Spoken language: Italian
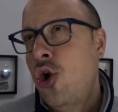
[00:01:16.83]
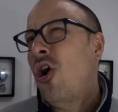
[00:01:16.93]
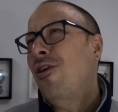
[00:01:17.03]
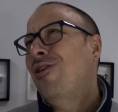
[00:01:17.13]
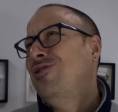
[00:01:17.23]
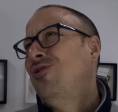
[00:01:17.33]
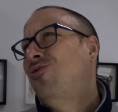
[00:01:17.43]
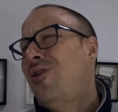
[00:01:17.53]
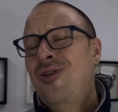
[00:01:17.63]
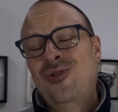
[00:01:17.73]
no i nostri
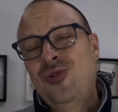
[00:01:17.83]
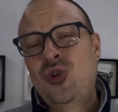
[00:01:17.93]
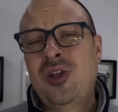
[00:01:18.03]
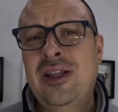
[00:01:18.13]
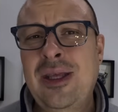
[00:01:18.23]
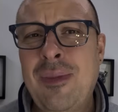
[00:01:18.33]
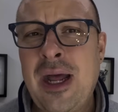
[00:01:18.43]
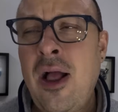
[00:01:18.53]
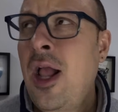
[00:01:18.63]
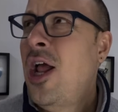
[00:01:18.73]
dottori non sono tanti bravi,